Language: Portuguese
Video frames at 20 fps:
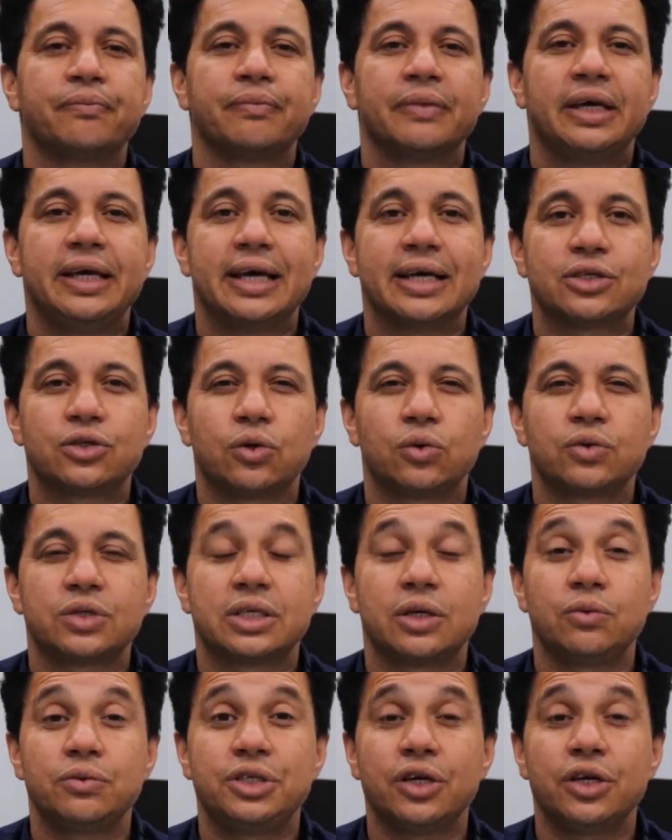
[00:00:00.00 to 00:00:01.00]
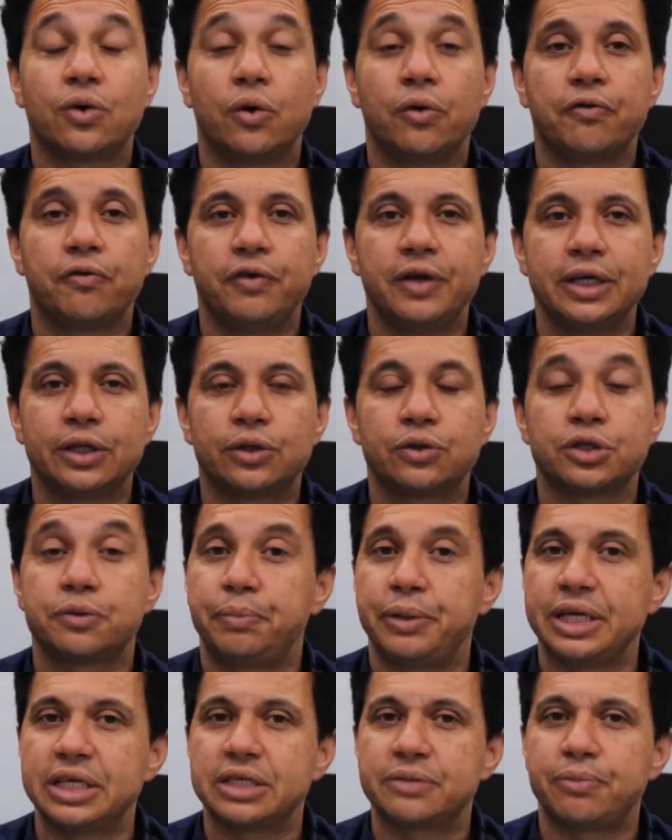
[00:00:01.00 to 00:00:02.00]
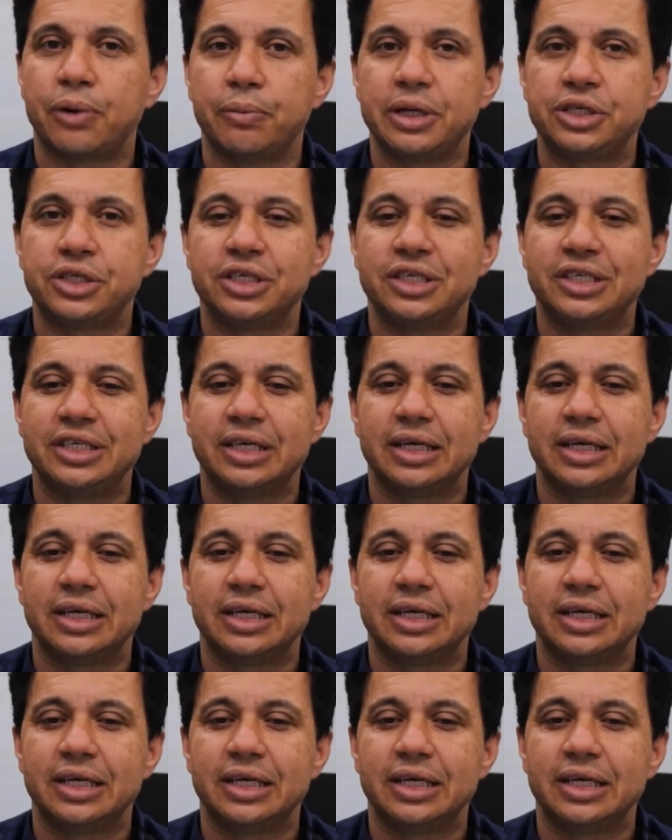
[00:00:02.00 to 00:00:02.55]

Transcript: e resolução de conflitos, principalmente de